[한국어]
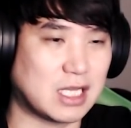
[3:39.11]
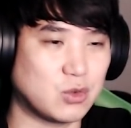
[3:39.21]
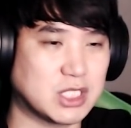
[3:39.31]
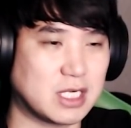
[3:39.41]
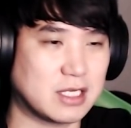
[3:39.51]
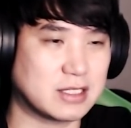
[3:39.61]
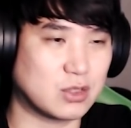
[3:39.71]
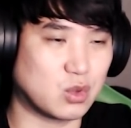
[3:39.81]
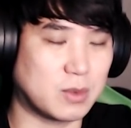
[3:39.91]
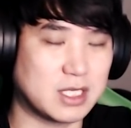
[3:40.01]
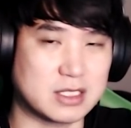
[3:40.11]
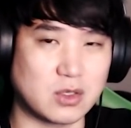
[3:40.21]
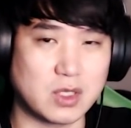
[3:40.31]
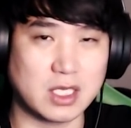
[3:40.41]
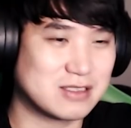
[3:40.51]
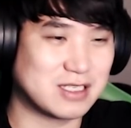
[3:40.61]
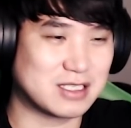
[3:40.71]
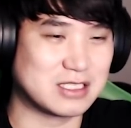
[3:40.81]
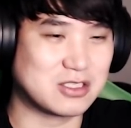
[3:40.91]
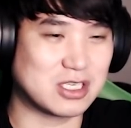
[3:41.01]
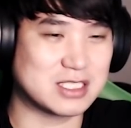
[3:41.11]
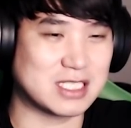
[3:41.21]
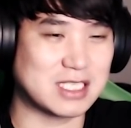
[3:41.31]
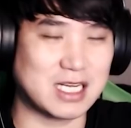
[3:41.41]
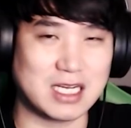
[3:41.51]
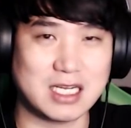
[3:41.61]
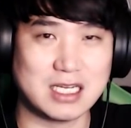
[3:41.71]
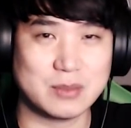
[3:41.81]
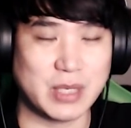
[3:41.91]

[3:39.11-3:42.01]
나 혼자 살겠다고 도망갔더니 그냥 길거리에서 자다가